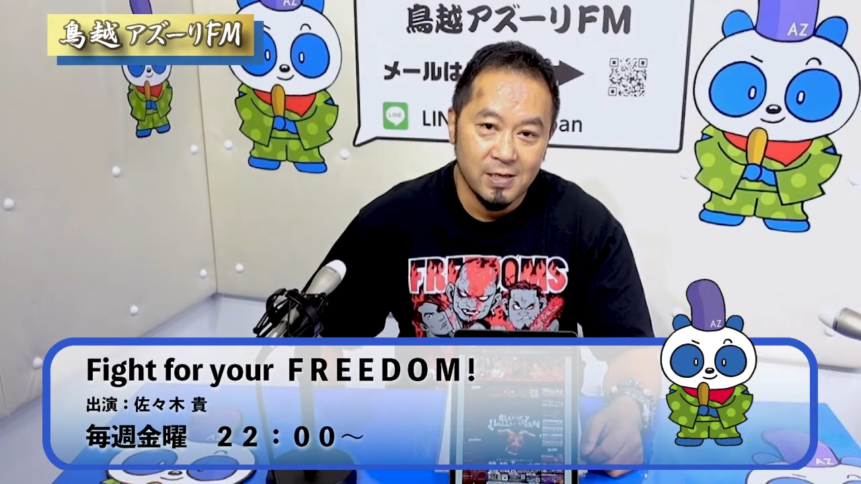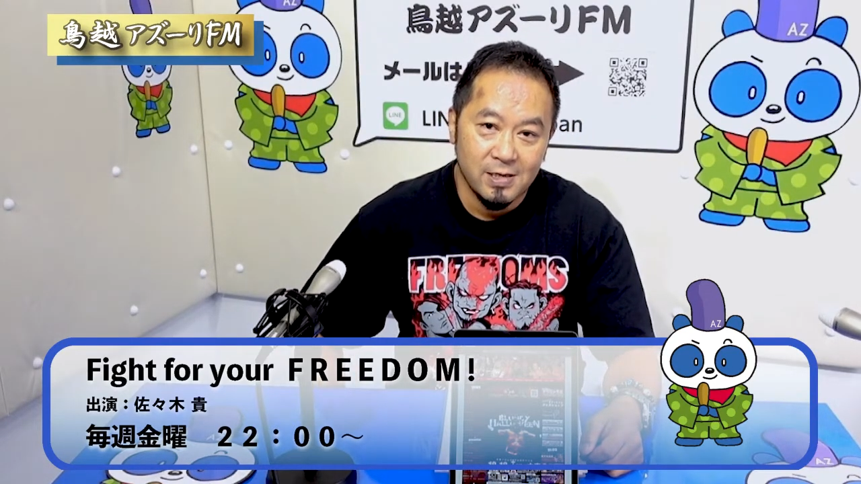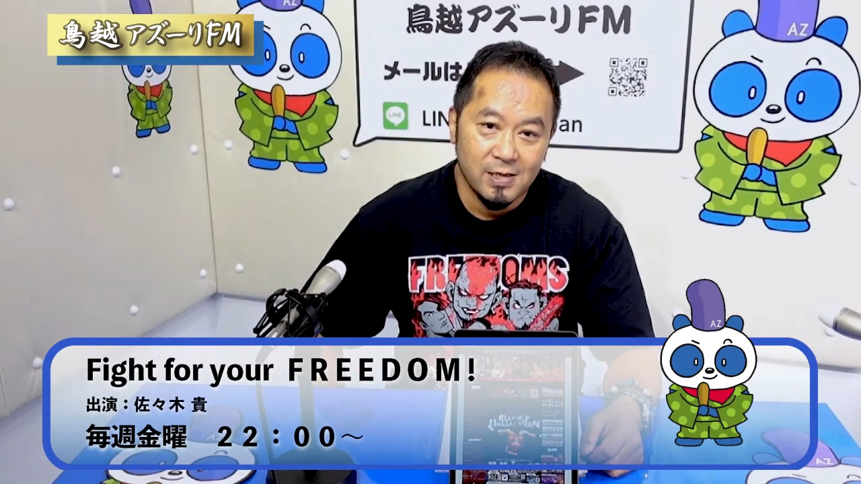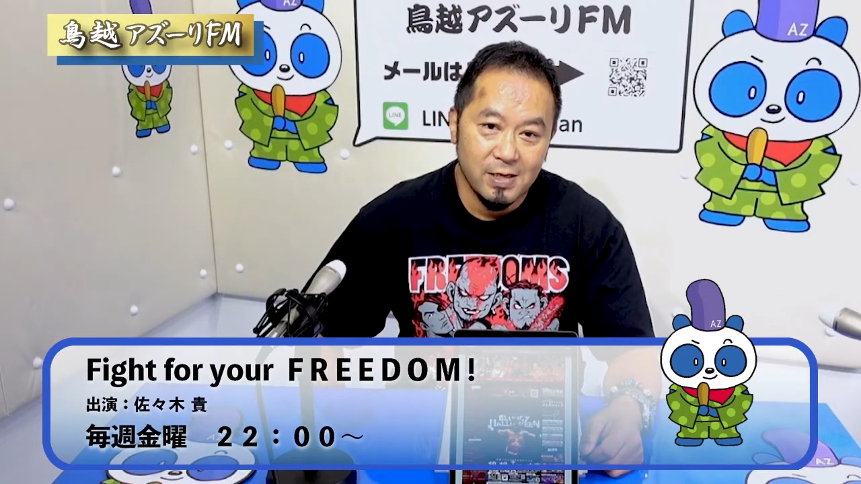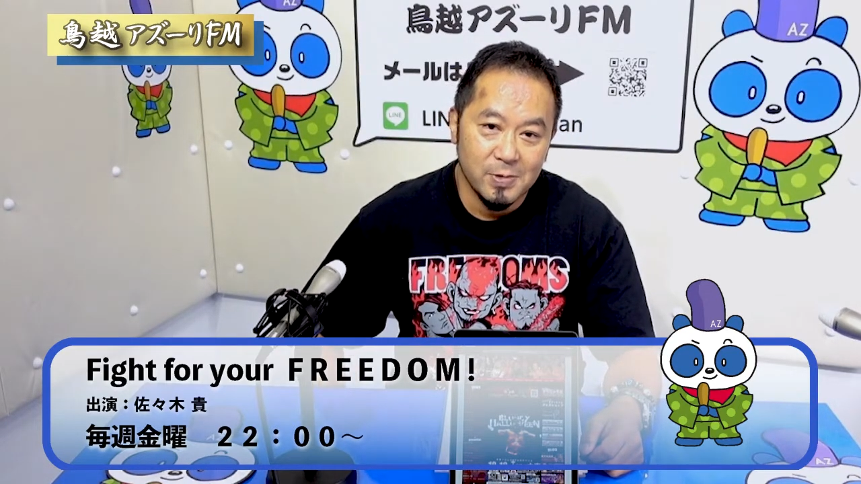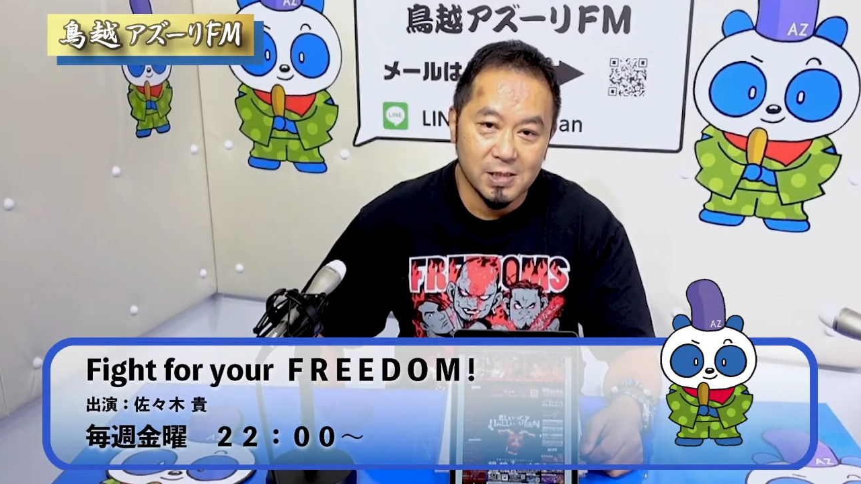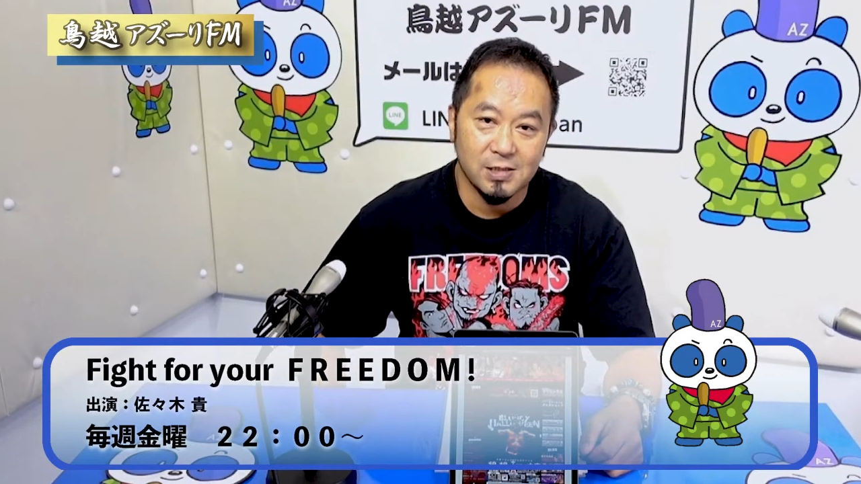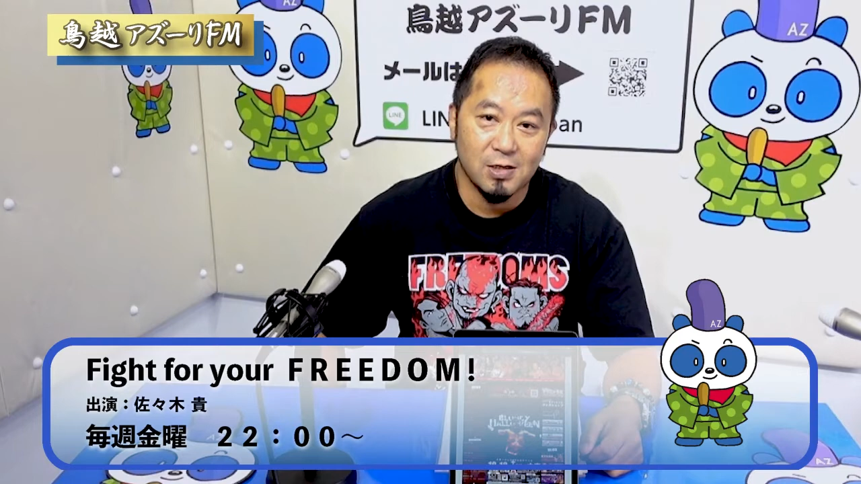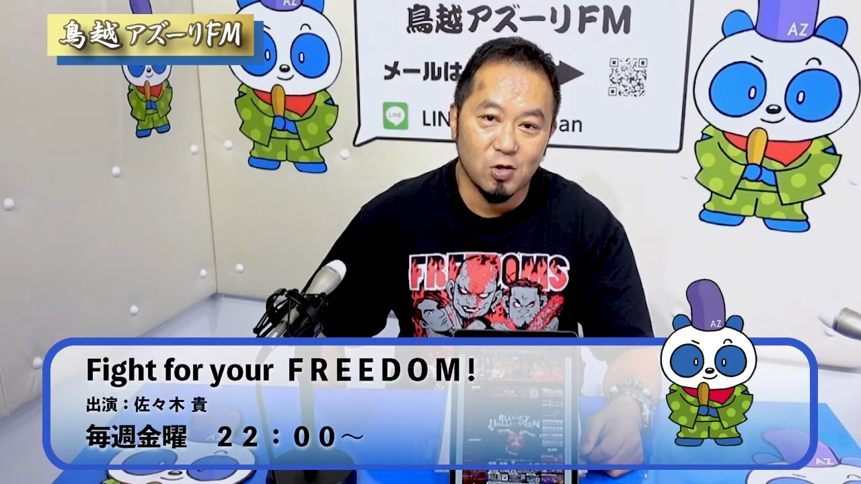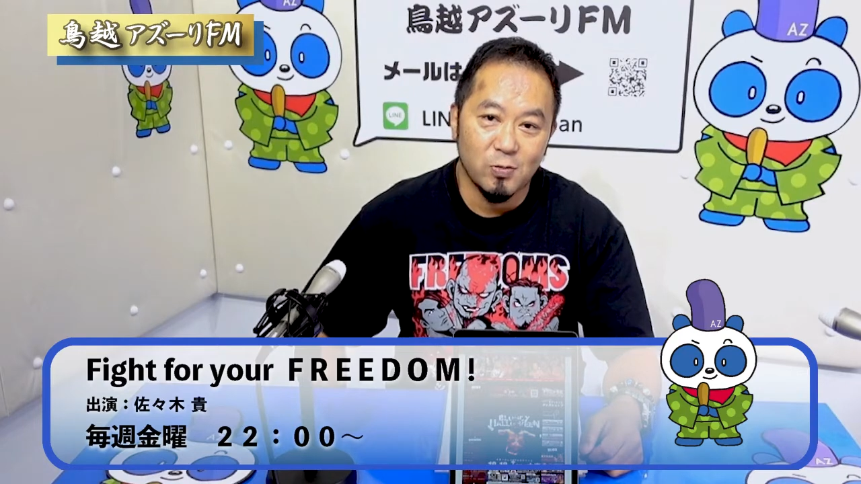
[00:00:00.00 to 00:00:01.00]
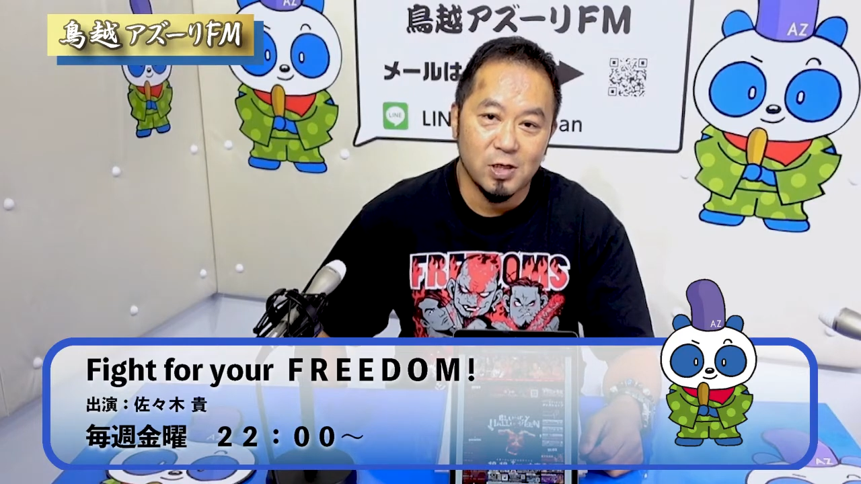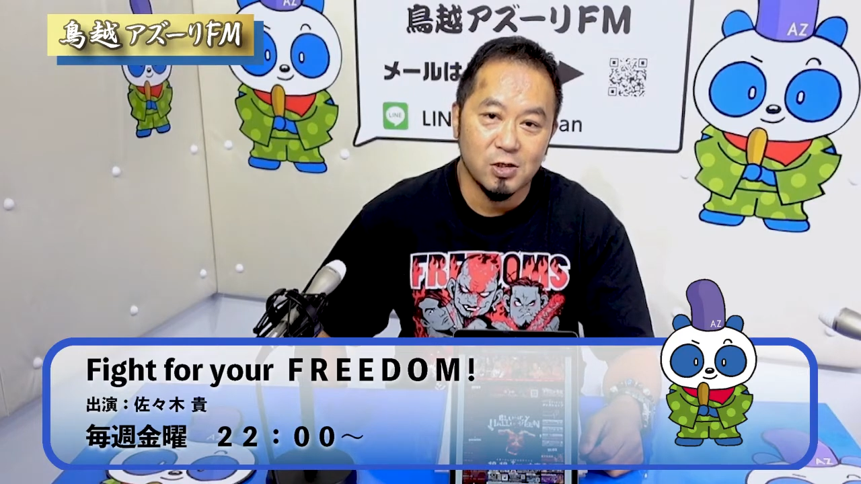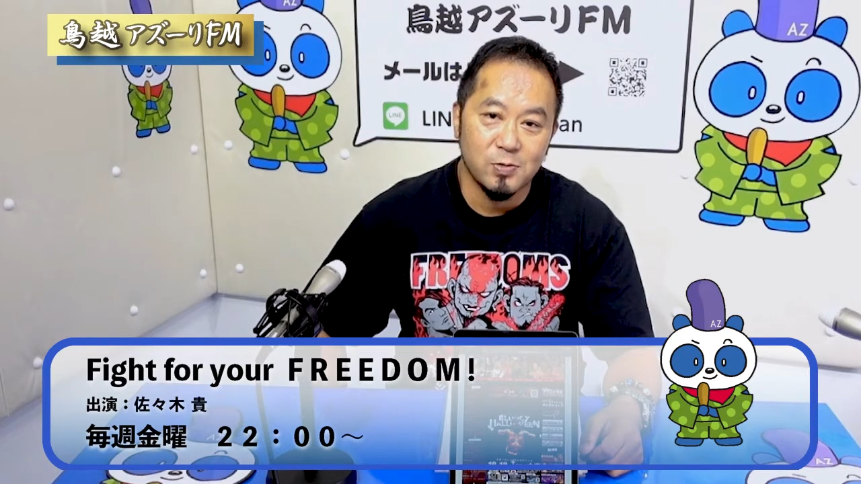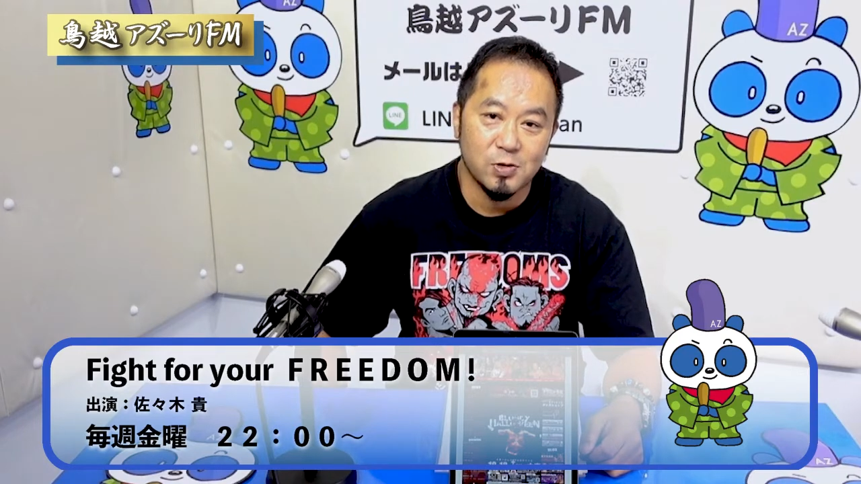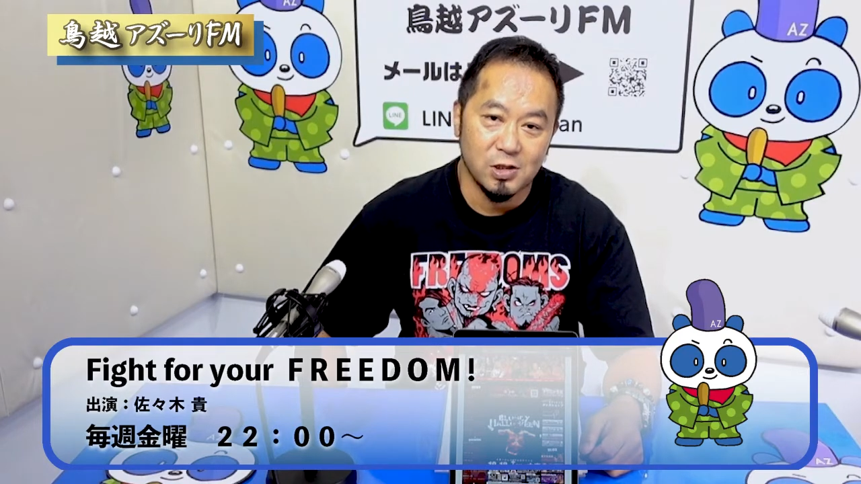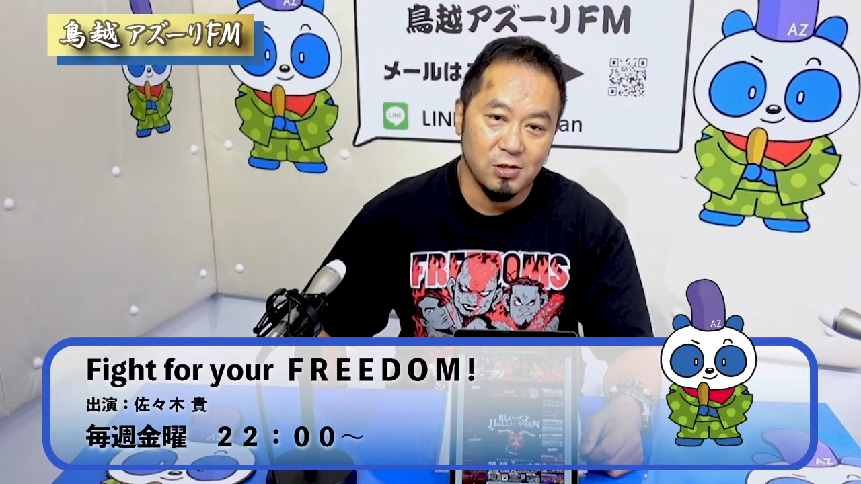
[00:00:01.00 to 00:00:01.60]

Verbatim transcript: えー、皆さんでこの番組をぜ